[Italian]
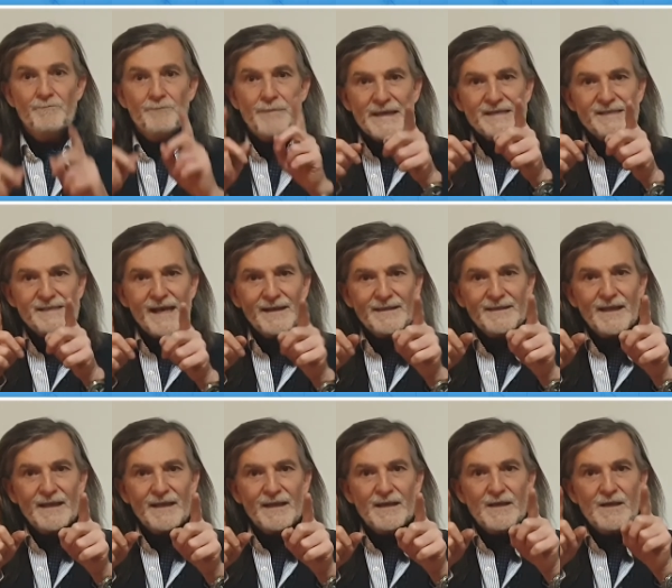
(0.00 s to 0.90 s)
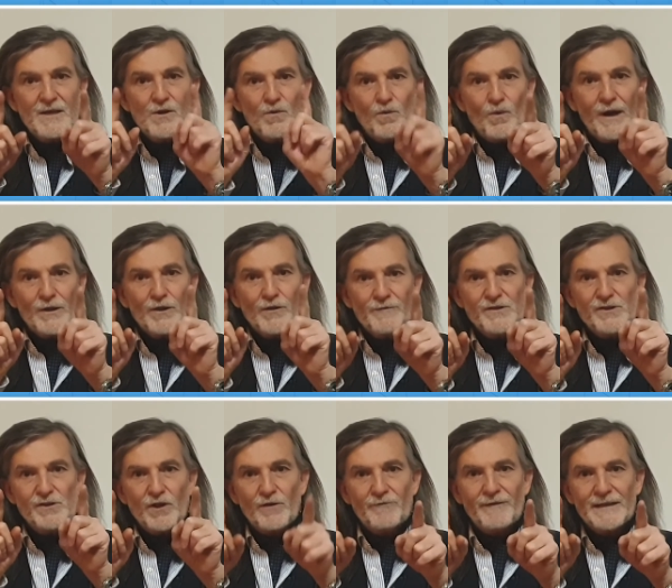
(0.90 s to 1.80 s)
Pensate quando vi
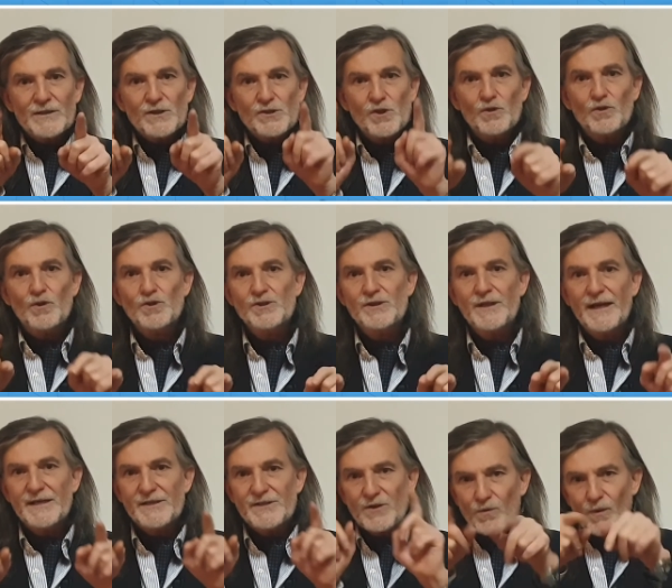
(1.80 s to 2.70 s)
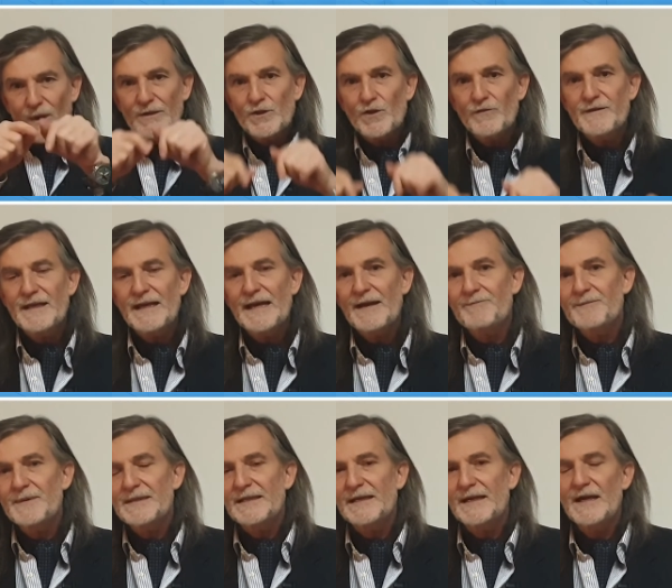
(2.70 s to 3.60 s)
trovate sotto stress, quando vi
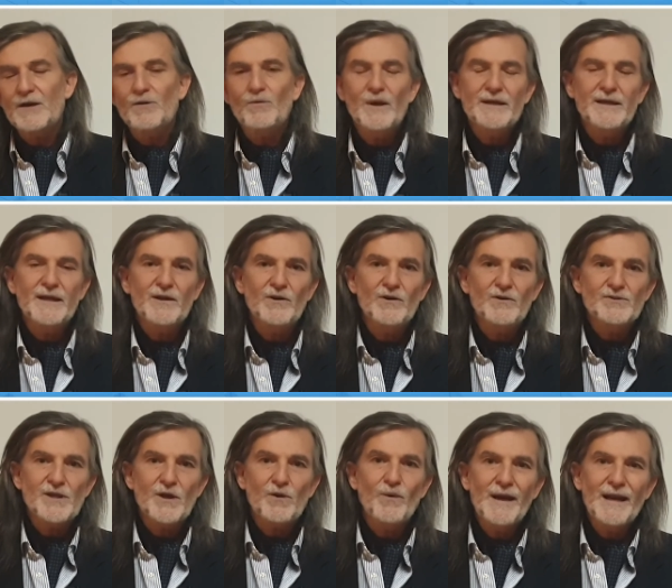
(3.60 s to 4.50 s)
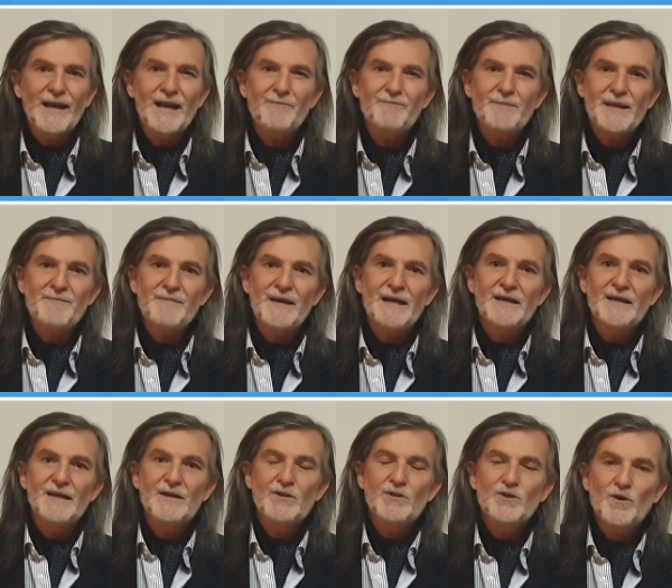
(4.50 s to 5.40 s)
capita qualche cosa, qual è la
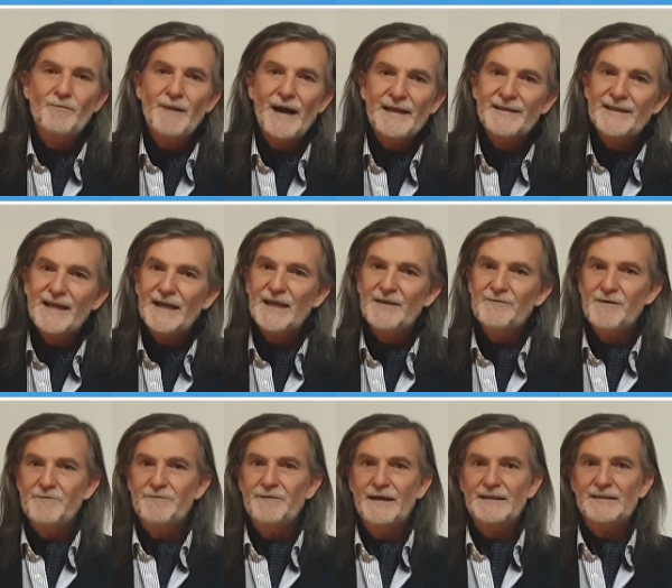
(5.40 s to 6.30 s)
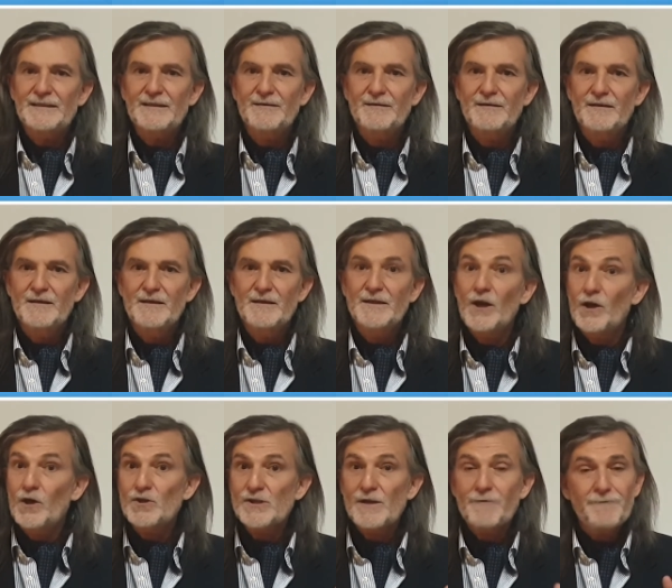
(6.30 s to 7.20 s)
prima domanda che vi fate? Che
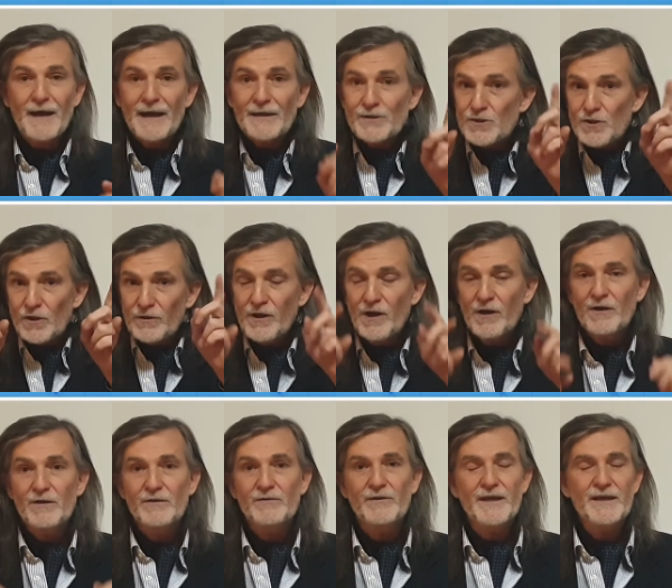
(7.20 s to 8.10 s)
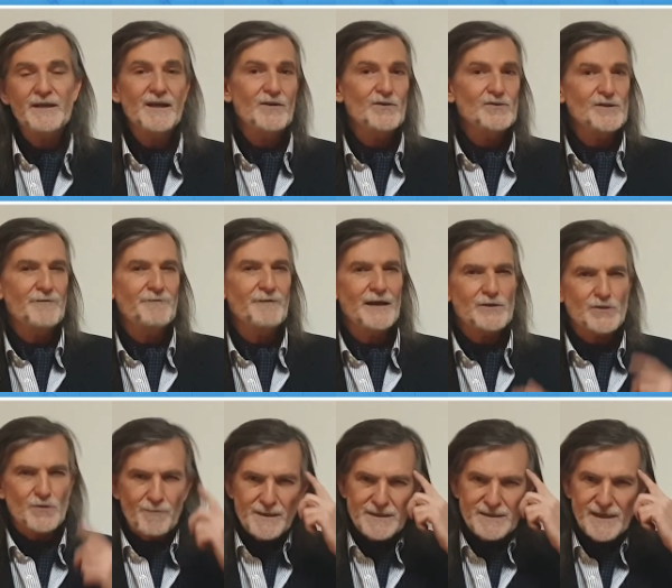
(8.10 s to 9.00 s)
cosa faccio? No, non è che cosa
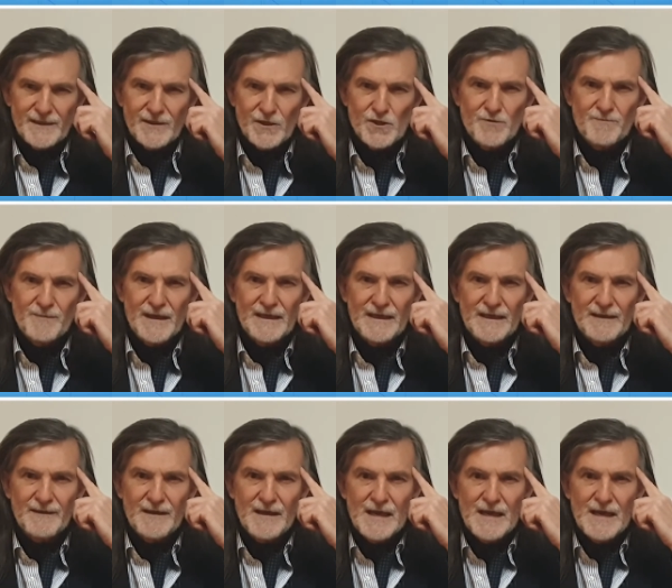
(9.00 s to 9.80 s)
faccio, pensateci bene.